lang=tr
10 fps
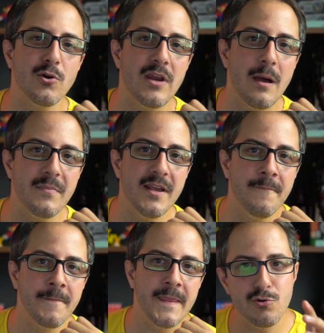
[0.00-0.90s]
önemli
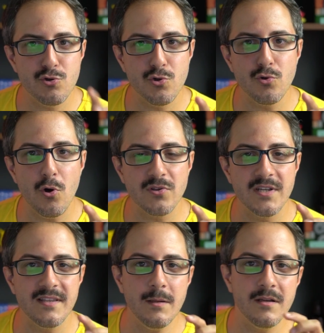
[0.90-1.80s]
şu
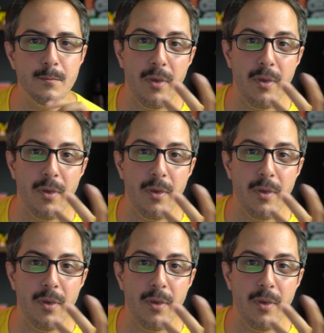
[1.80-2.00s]
noktada e,